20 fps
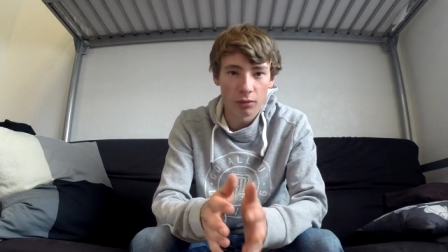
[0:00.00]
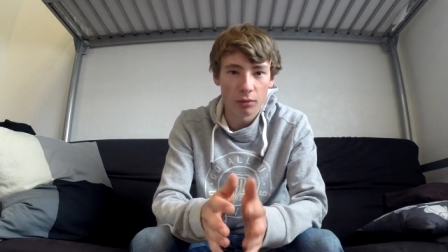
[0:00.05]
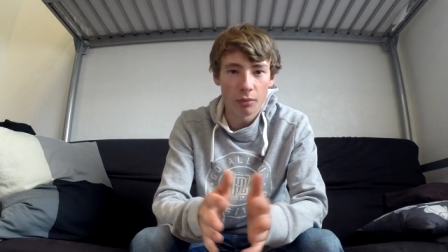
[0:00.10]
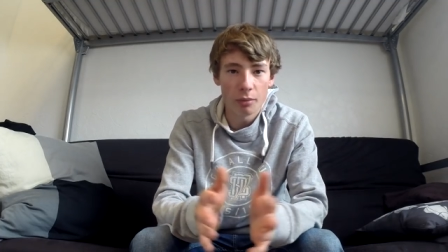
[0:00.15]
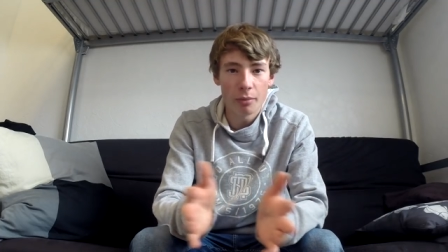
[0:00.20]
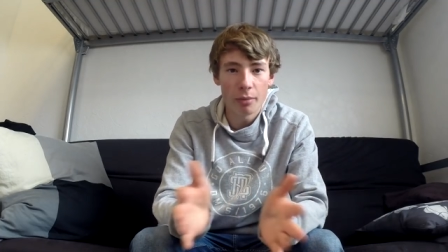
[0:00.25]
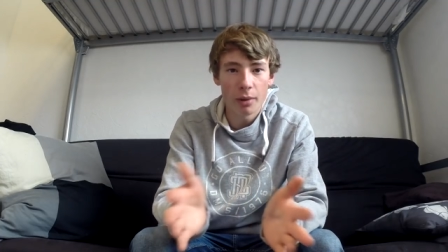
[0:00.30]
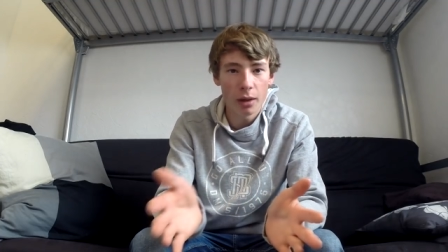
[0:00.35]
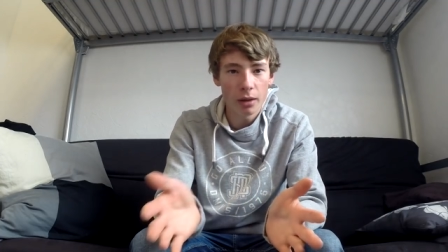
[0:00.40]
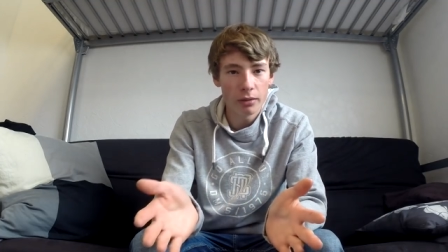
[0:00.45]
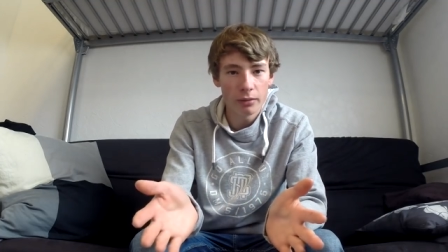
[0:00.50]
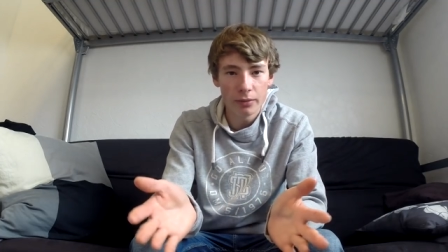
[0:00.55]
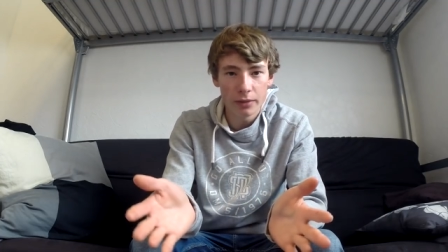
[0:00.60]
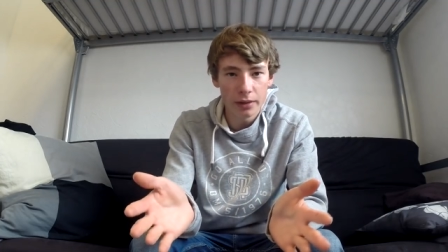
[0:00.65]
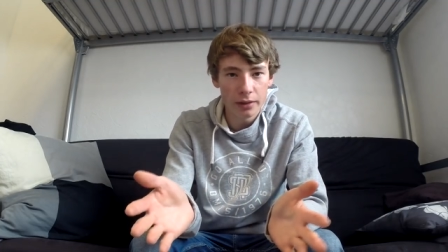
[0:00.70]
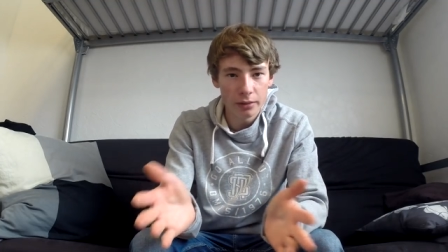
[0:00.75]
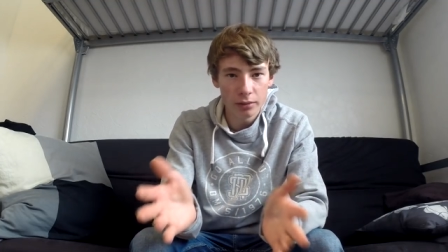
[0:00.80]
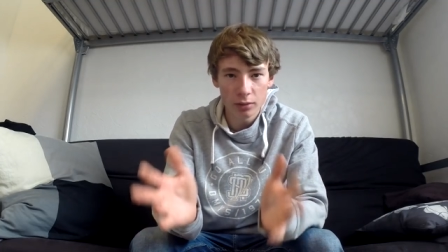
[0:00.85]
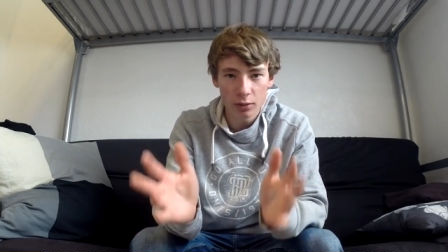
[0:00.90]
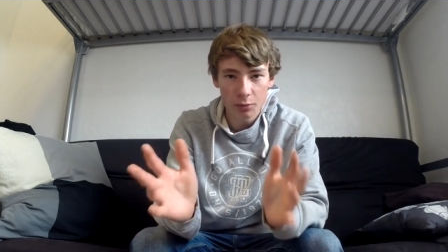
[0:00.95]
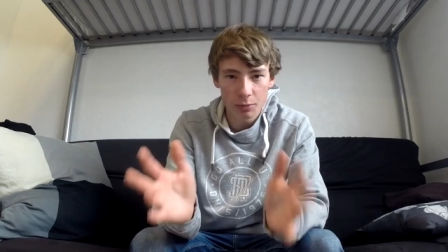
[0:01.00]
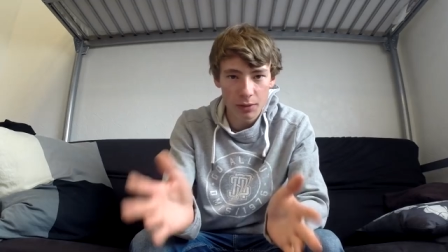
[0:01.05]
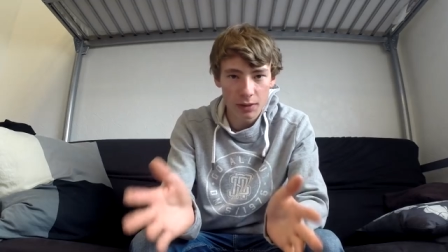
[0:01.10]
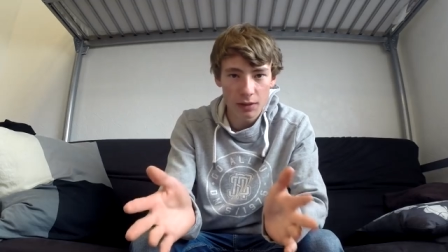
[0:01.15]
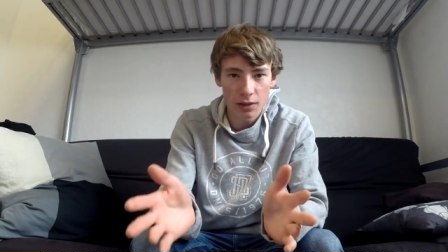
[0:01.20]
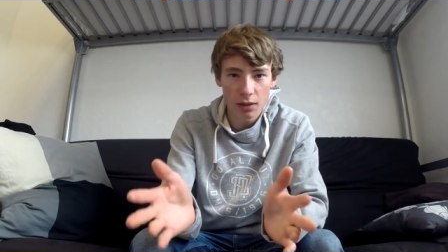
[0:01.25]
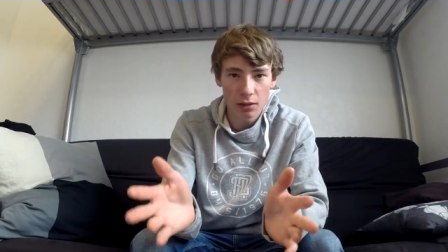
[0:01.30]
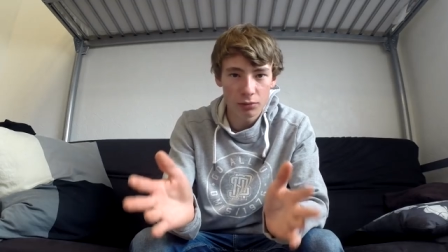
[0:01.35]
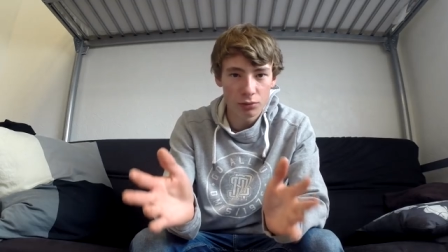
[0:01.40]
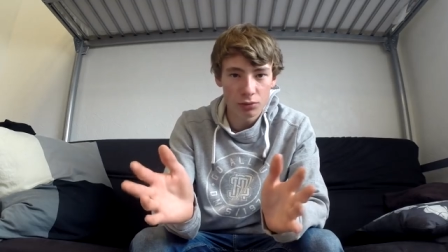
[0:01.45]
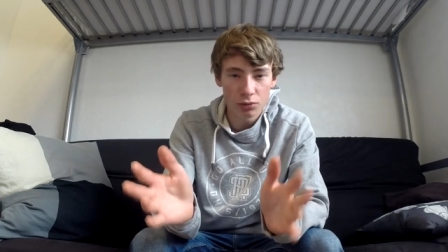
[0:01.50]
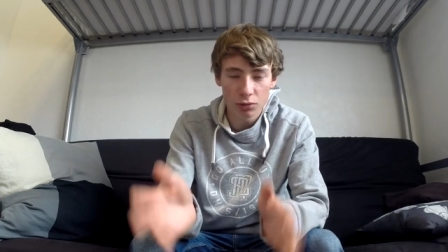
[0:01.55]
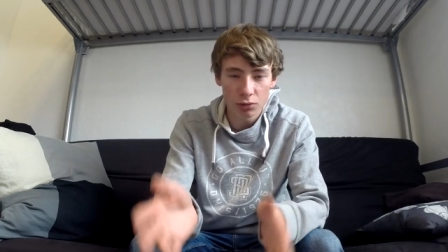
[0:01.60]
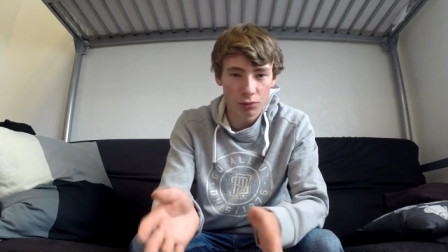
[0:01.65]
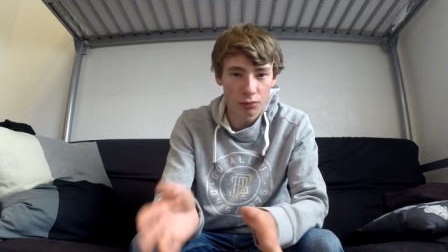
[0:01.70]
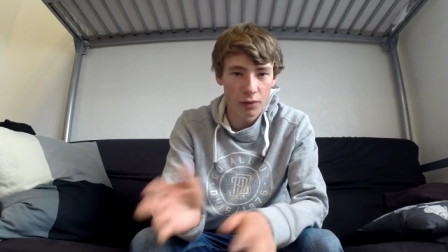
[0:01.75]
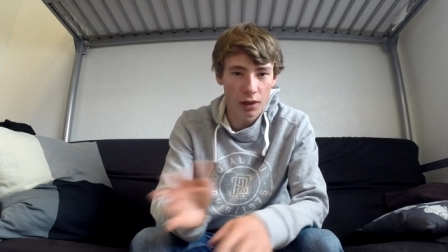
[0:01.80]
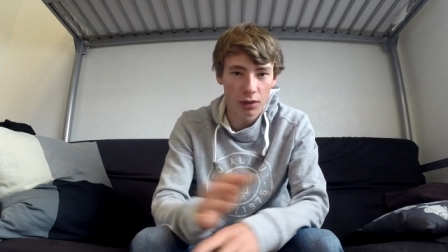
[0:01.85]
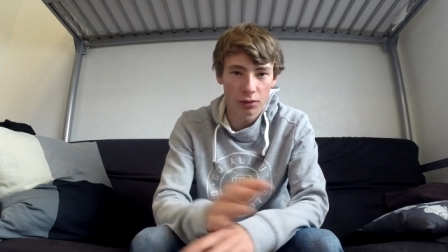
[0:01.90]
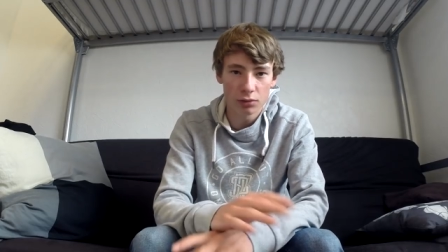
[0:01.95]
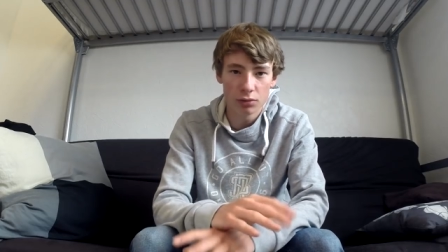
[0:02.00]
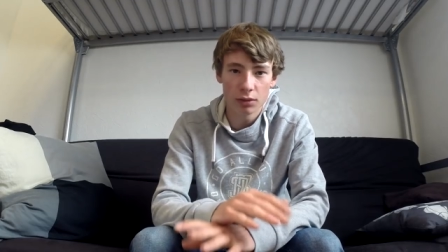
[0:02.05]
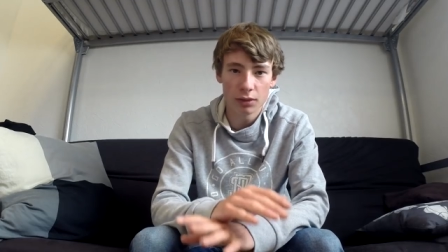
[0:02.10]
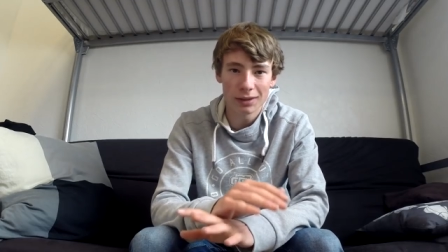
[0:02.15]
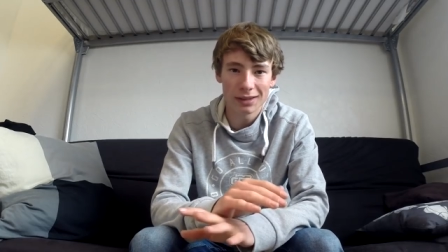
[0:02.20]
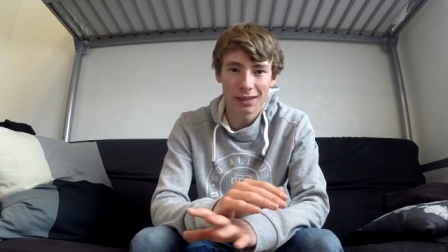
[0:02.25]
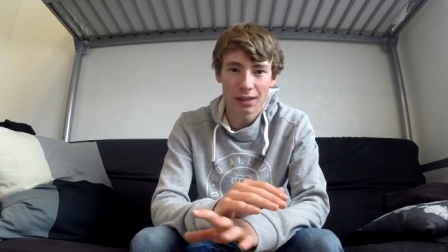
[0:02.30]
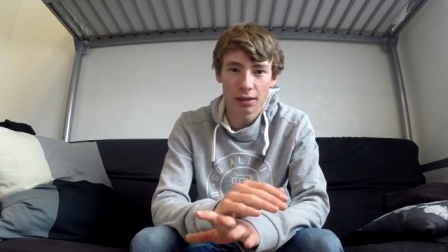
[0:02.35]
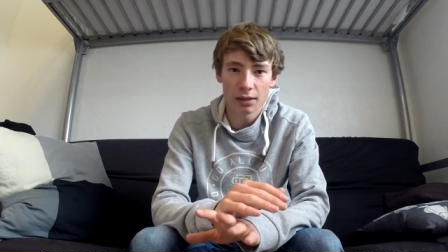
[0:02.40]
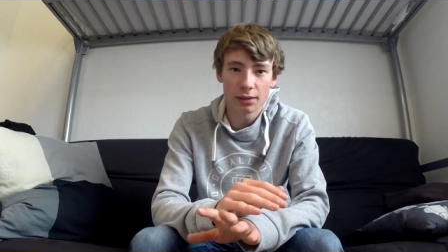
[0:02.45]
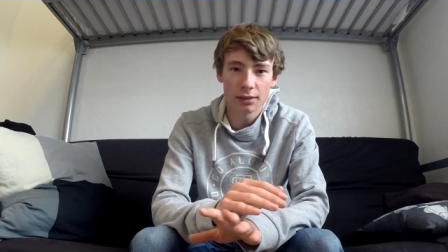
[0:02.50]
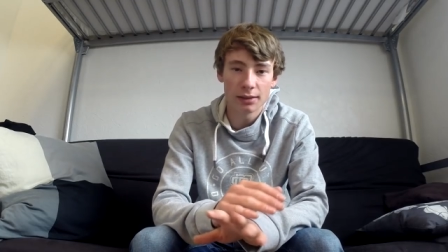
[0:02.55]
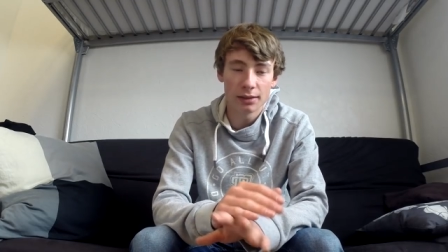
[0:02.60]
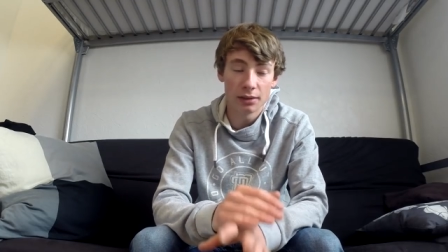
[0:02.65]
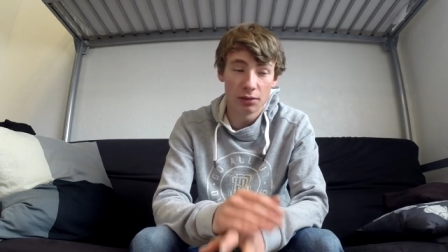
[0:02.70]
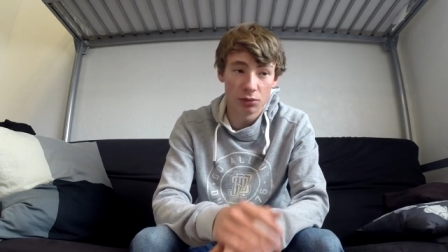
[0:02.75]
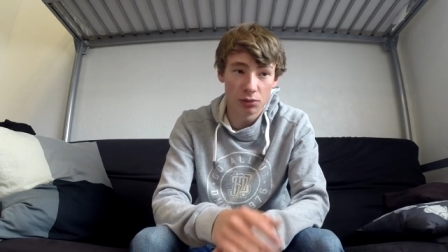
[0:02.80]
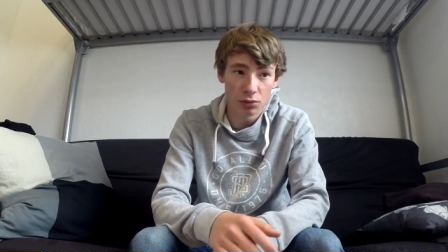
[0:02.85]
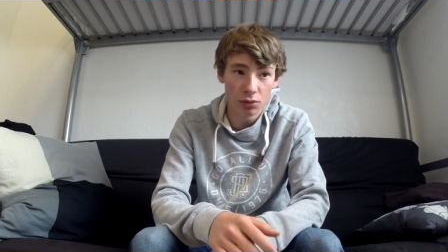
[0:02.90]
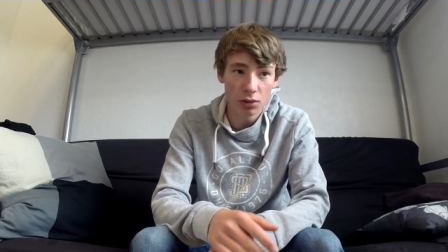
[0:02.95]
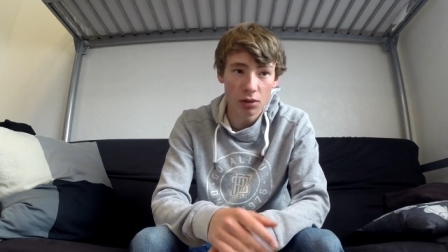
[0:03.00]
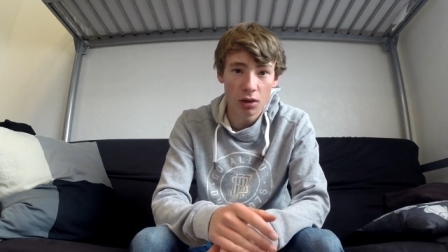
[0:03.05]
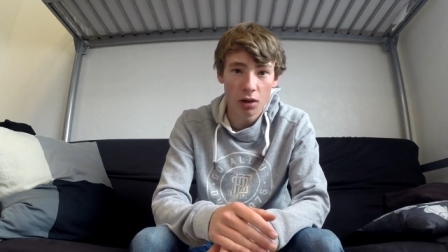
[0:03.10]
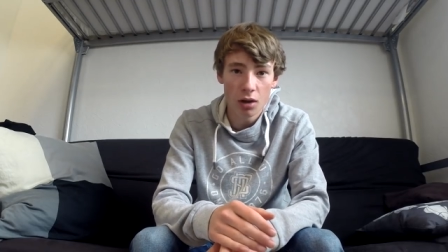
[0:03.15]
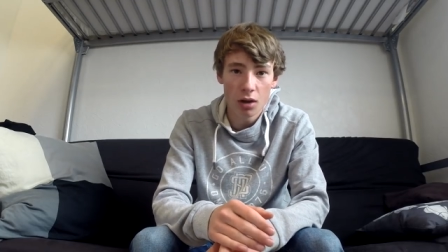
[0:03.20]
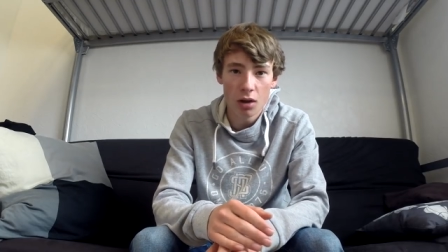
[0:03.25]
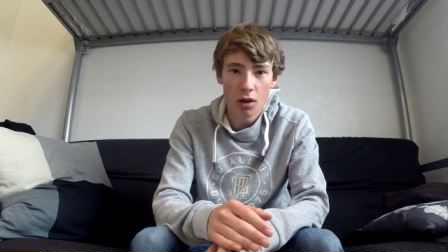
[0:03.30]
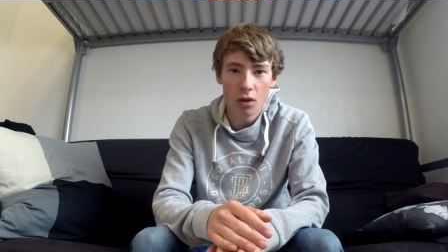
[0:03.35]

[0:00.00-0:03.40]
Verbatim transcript: Donc pas de vidéo spéciale du jour d'ouverture, ça c'est sûr.